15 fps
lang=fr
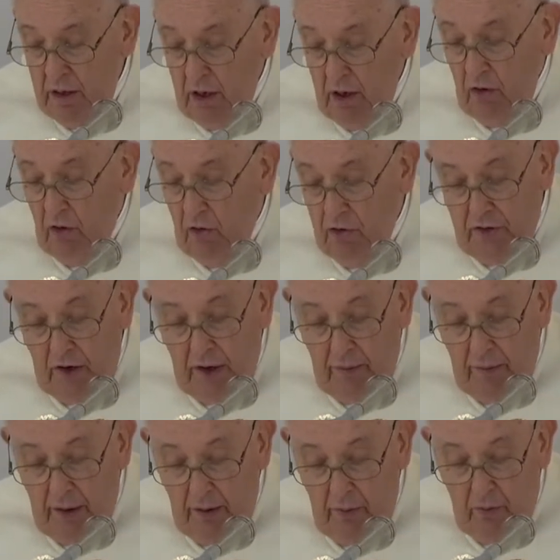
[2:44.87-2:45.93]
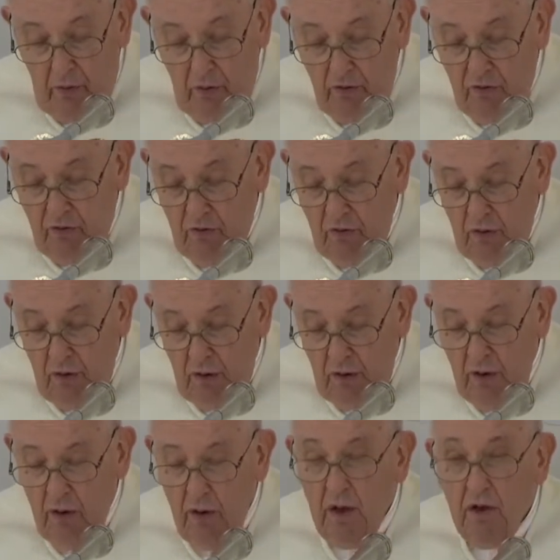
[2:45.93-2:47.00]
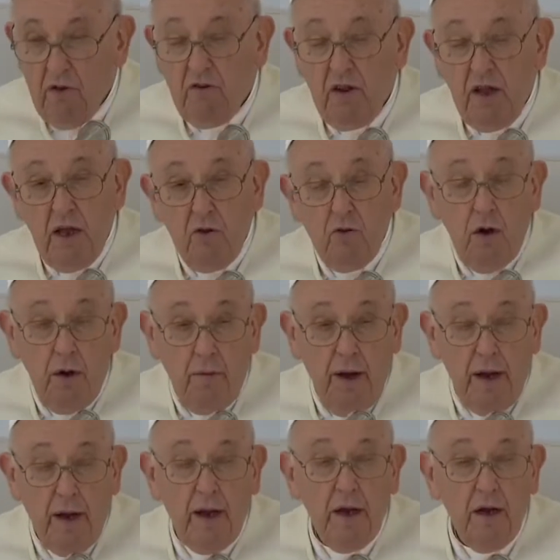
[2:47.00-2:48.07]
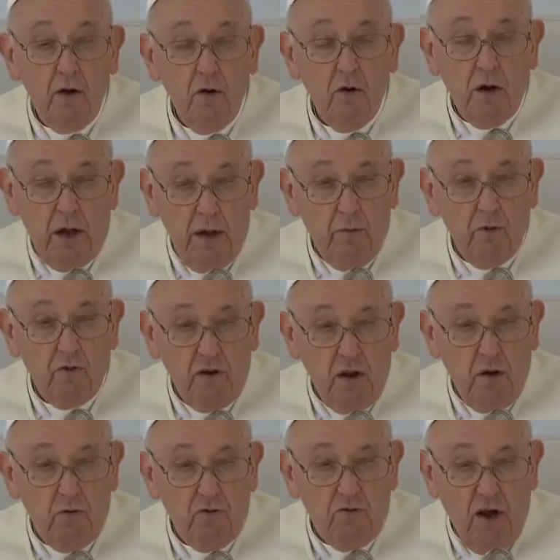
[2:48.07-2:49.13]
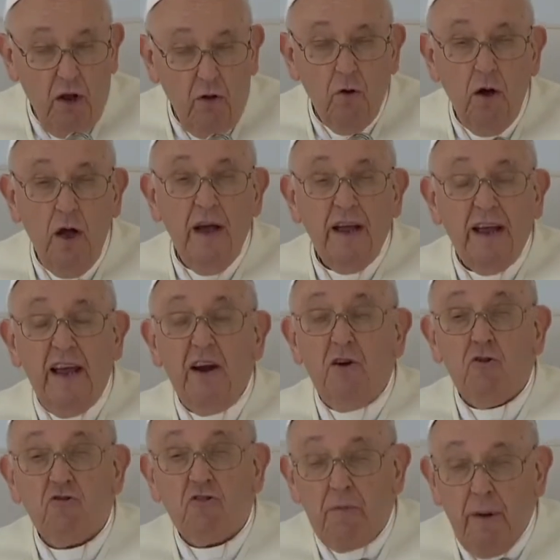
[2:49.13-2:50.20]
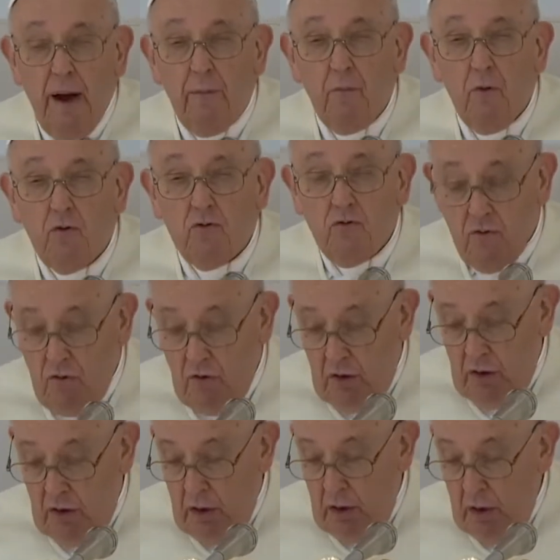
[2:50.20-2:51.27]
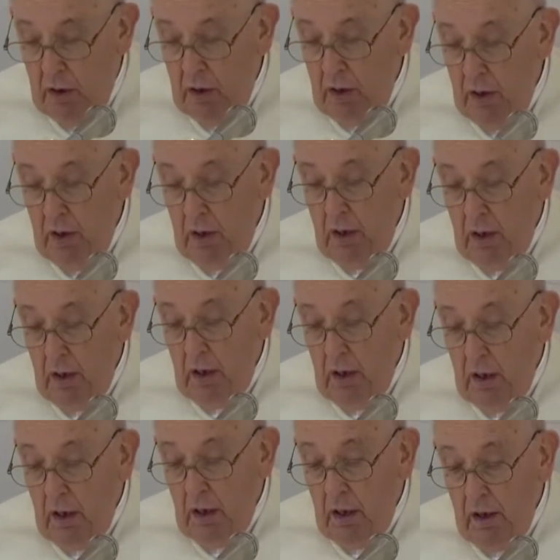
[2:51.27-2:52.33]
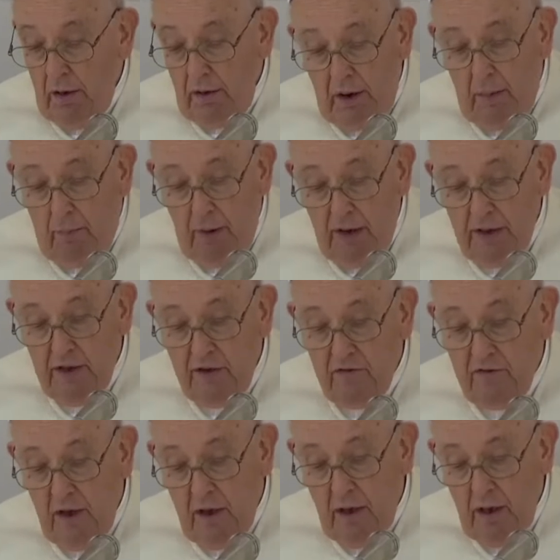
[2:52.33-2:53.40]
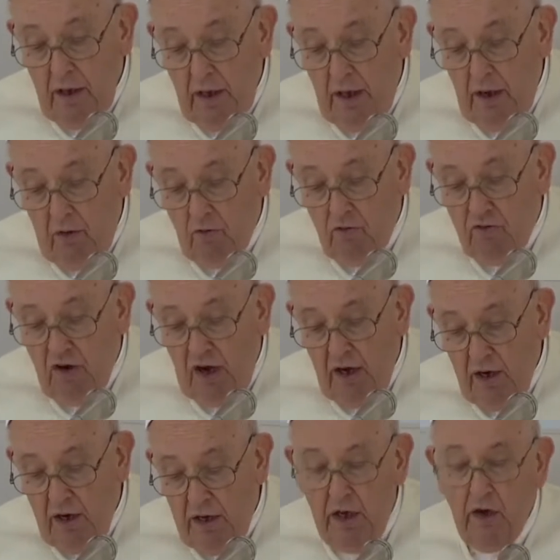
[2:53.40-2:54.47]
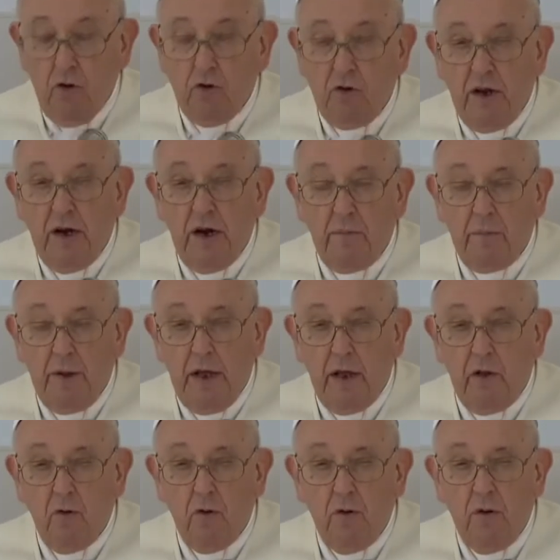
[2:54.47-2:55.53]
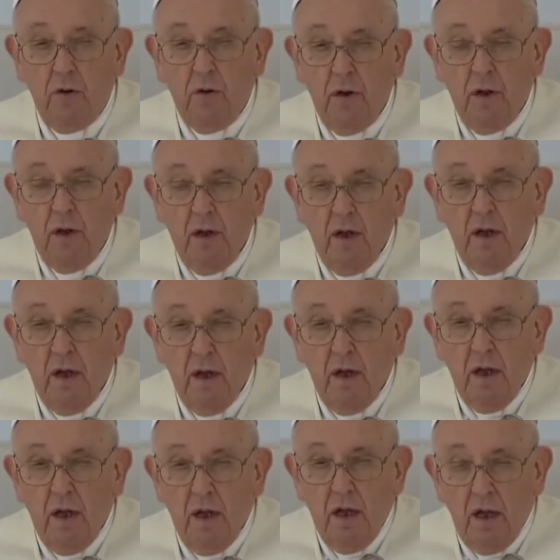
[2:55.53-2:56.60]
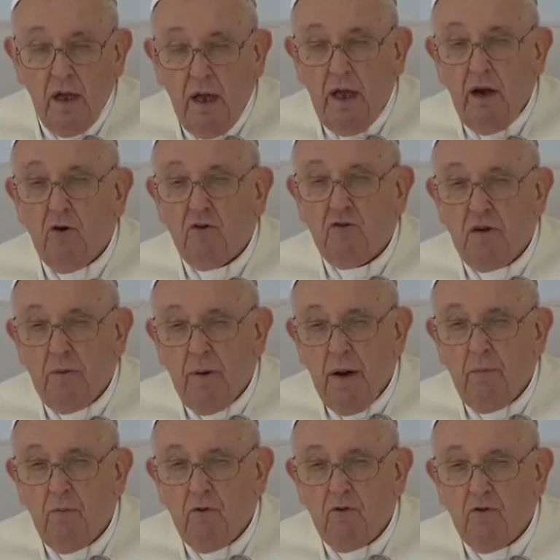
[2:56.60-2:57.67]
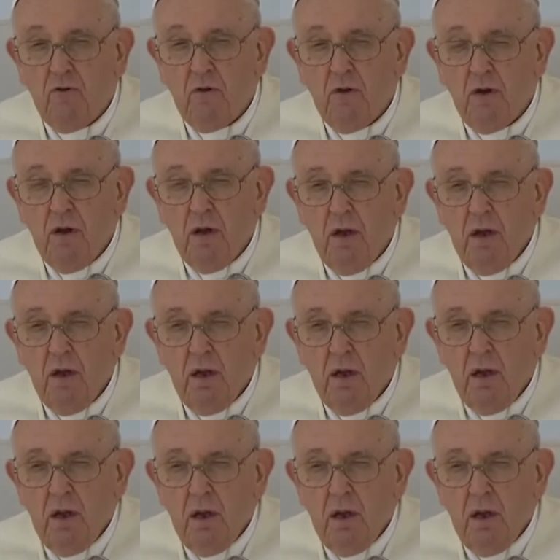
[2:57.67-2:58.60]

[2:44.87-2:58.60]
à cette question par trois verbes dans le droit fil de l'Évangile que nous avons écouté. Briller, écouter, ne pas craindre. Qu'est-ce que nous emportons